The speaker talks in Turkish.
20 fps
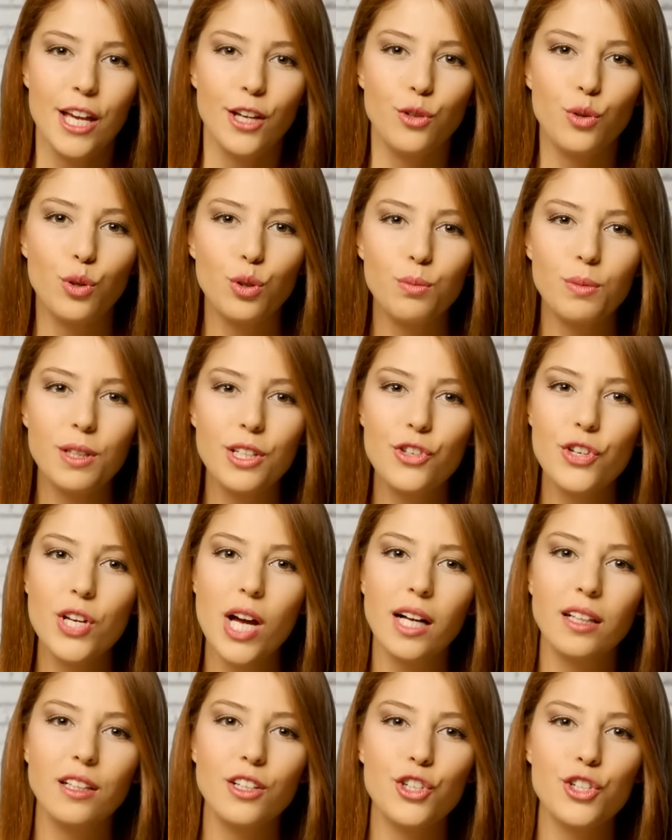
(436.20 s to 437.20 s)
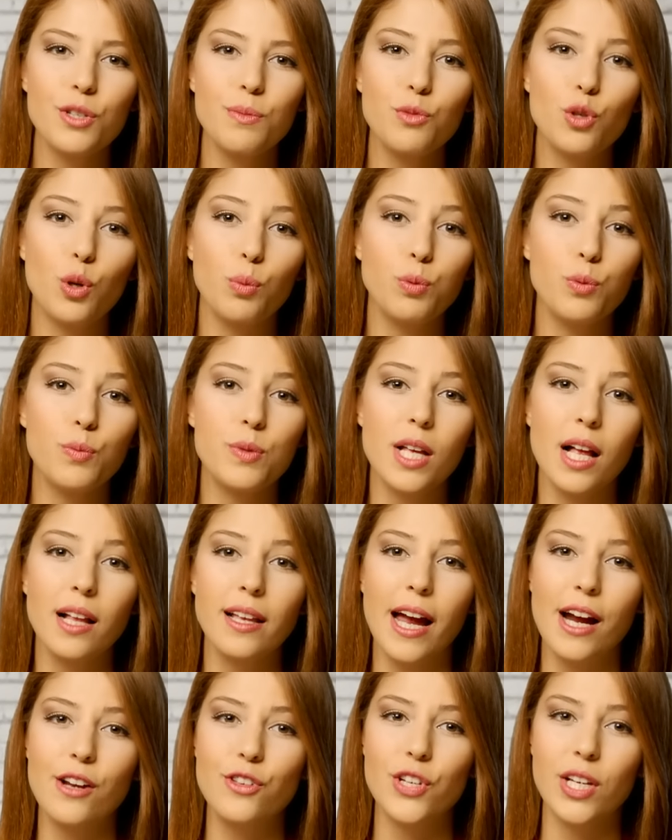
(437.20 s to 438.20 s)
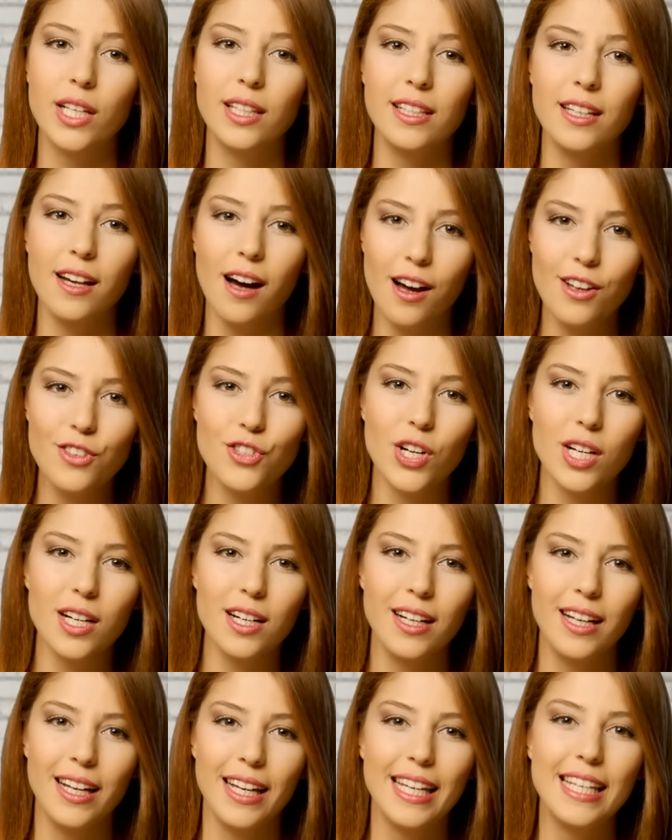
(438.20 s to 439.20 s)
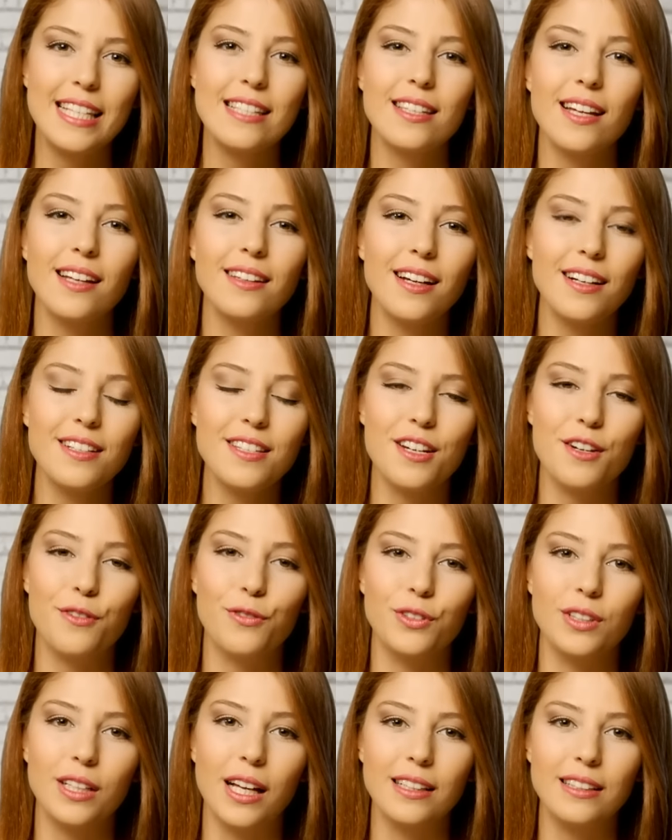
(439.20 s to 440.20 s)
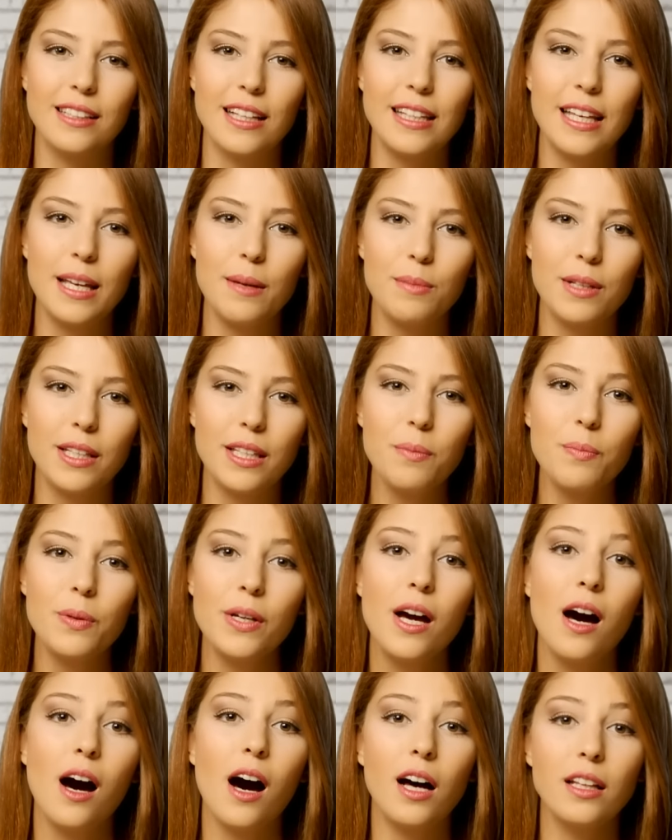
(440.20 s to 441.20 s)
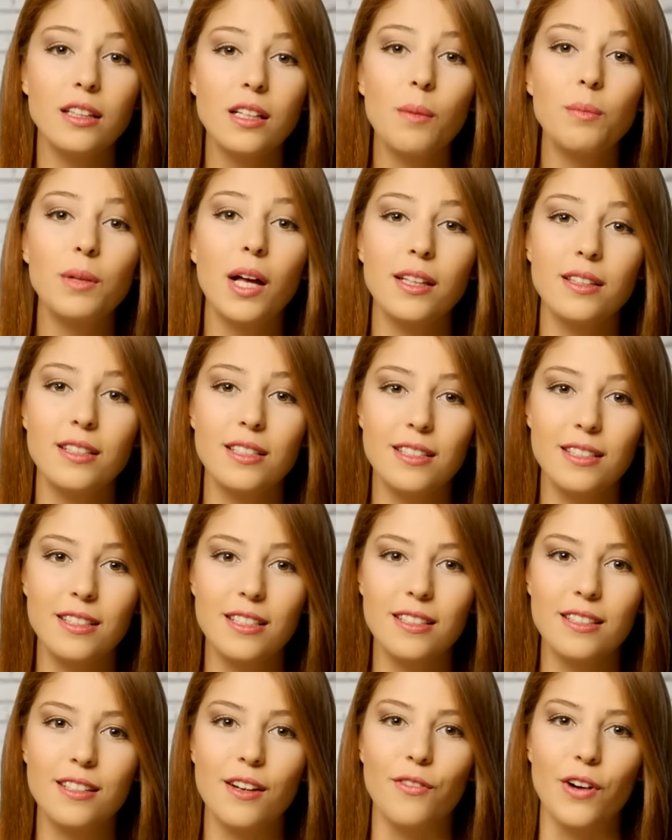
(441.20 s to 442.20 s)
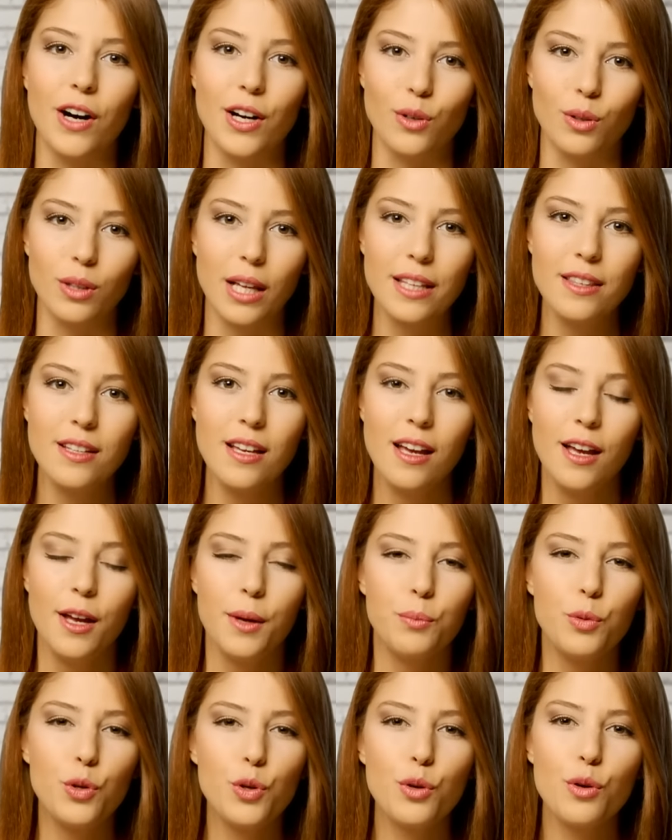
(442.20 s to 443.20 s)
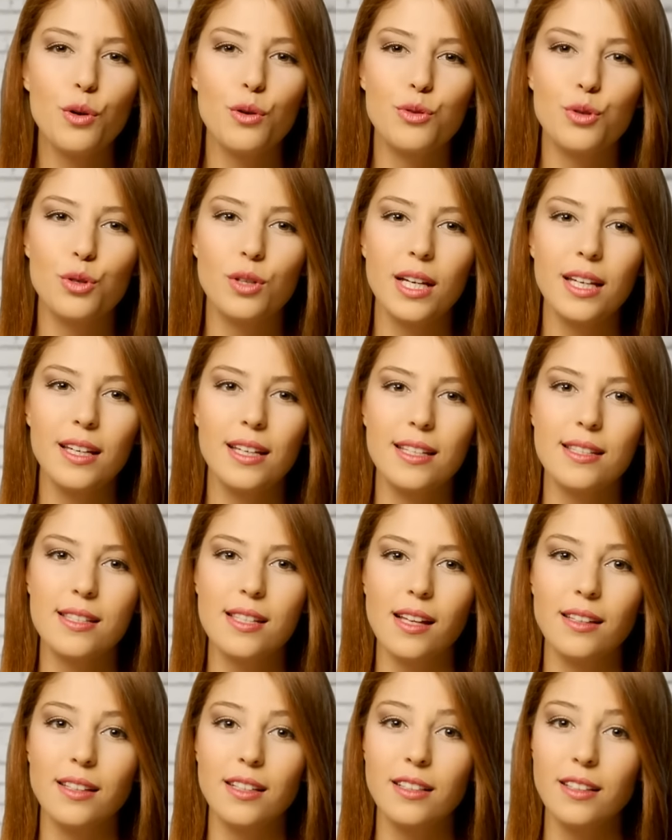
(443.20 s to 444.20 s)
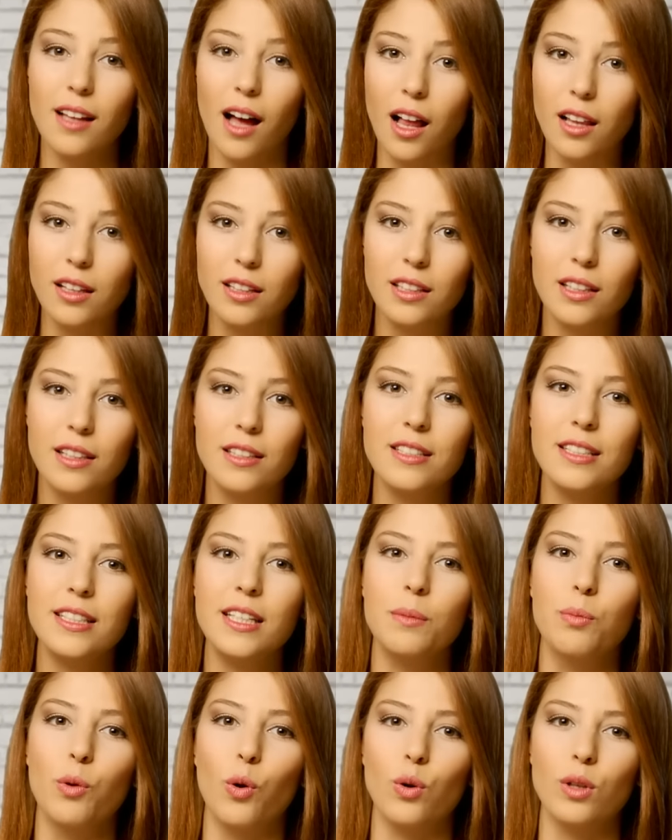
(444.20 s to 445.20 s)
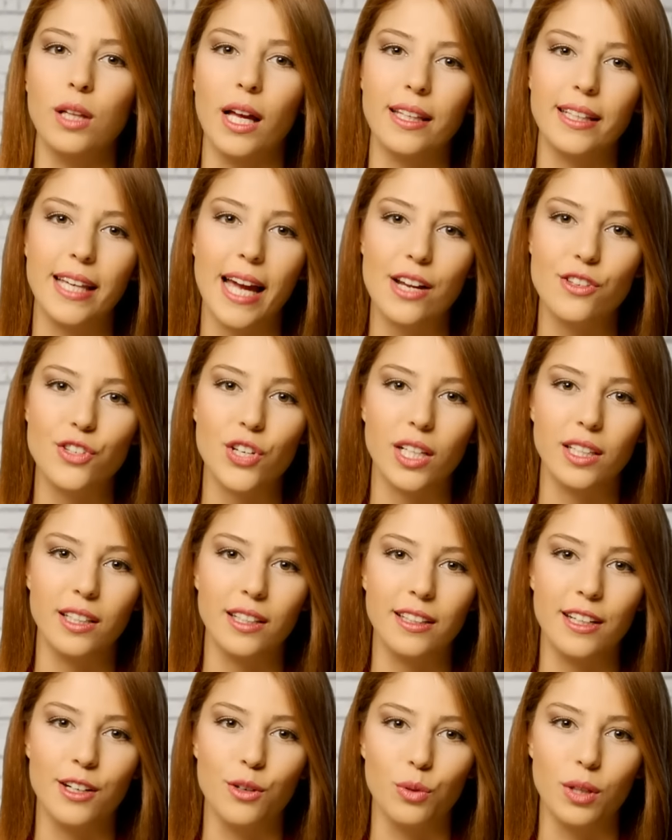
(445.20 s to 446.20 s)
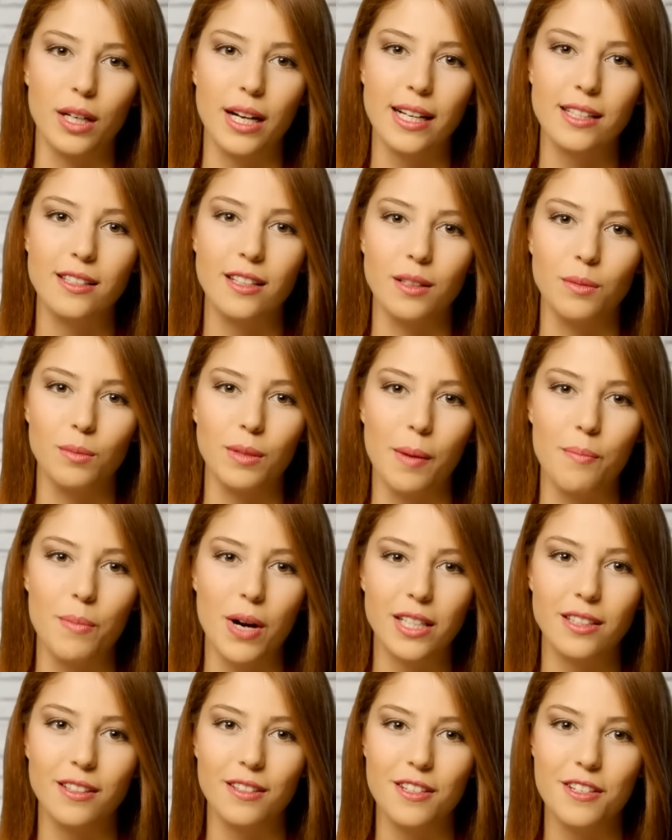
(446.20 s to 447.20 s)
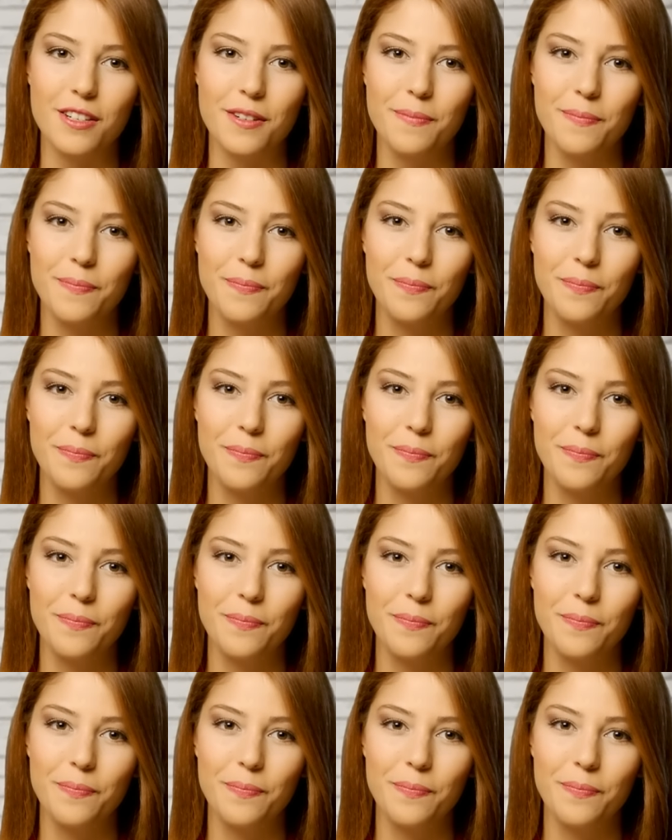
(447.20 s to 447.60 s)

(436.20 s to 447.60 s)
Yorumlayıcı yaklaşım toplumsal gerçekliği ancak insanlar tarafından deneyimlenip anlamlandırıldığında var olan, büyük ölçüde insanların algıladığı gibi olan gerçeklikler olarak tanımlanmaktadır.